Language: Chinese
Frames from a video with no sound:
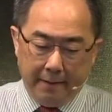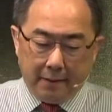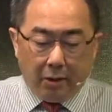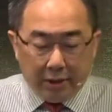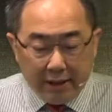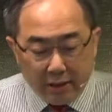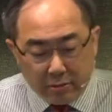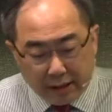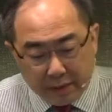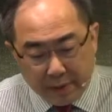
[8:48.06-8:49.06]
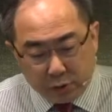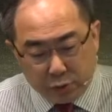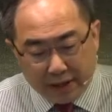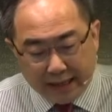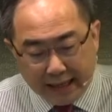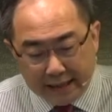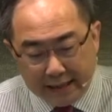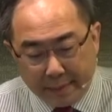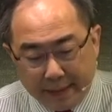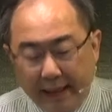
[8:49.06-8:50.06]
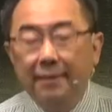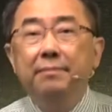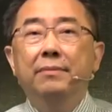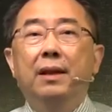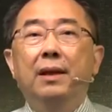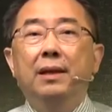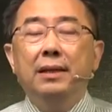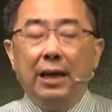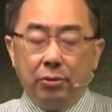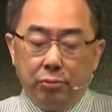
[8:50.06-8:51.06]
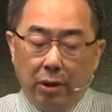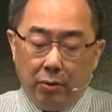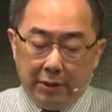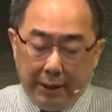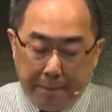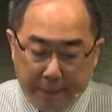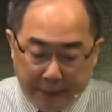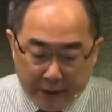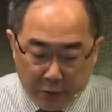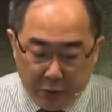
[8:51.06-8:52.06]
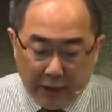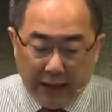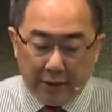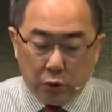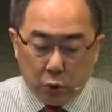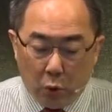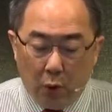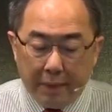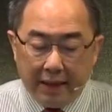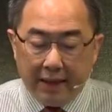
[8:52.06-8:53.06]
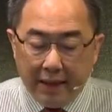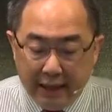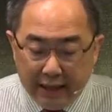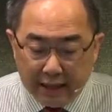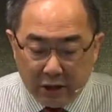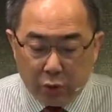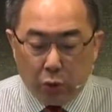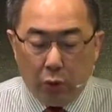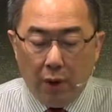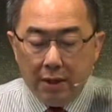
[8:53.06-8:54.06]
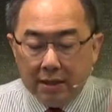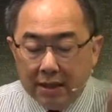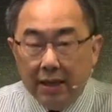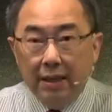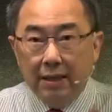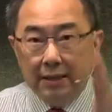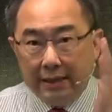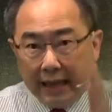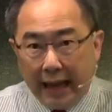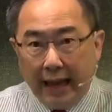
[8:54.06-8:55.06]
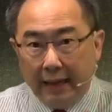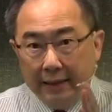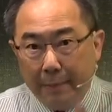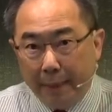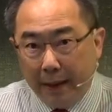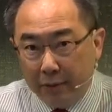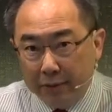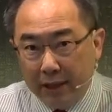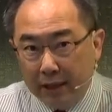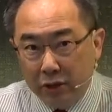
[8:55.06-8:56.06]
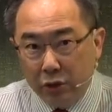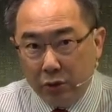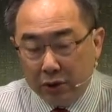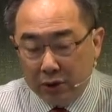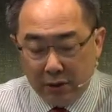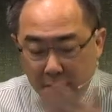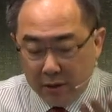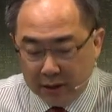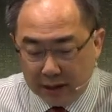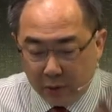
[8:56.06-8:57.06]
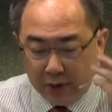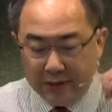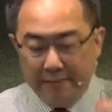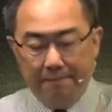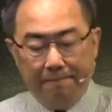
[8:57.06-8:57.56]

到底耶稣在这边主要讲什么呢？耶稣要用这个比喻来说明一个基督徒。正常的表现就是结果子。